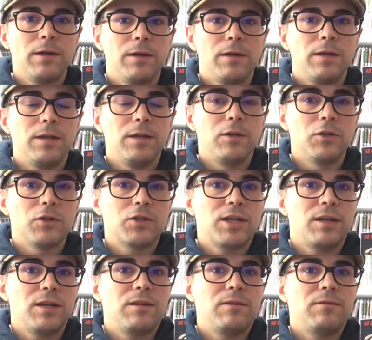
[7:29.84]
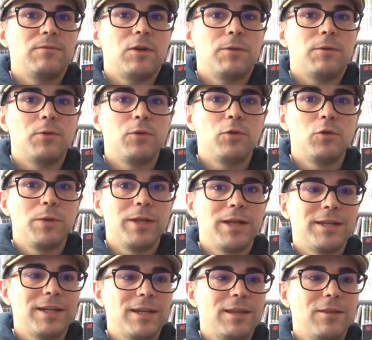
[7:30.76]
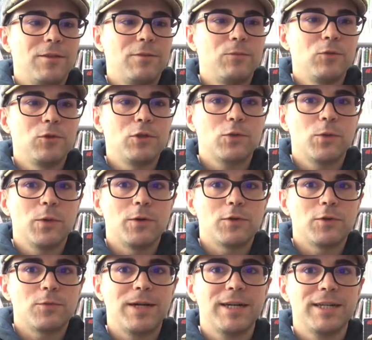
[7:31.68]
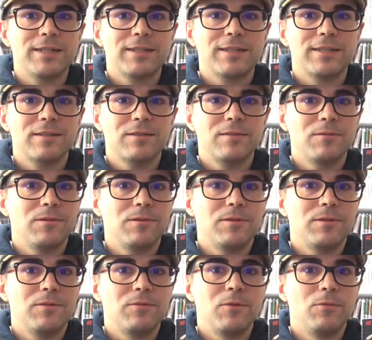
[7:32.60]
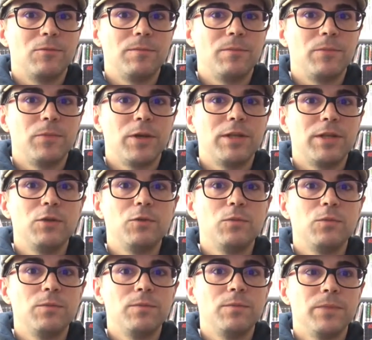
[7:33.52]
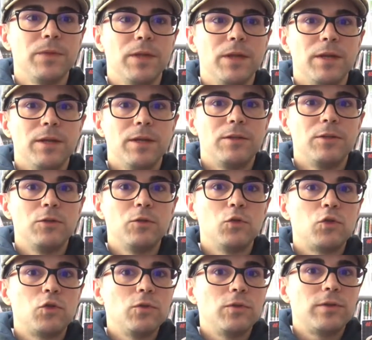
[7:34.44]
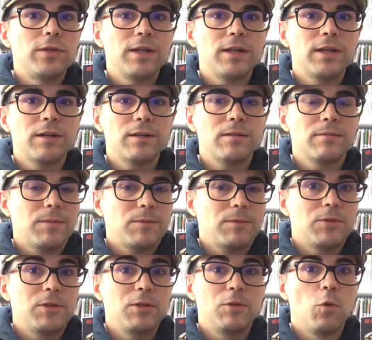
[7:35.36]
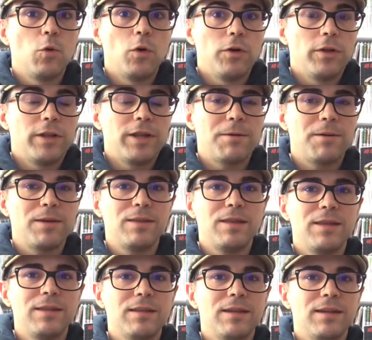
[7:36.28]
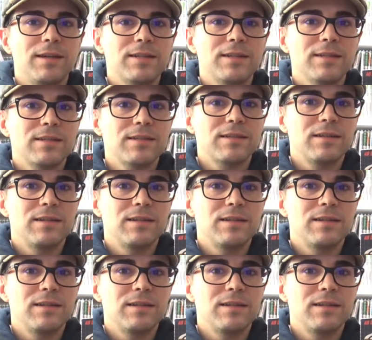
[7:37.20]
Y no sé, yo, yo hubiera añadido muchos juegos más. Eh, no, hay ni un, ni un shooter, ningún juego de navecitas.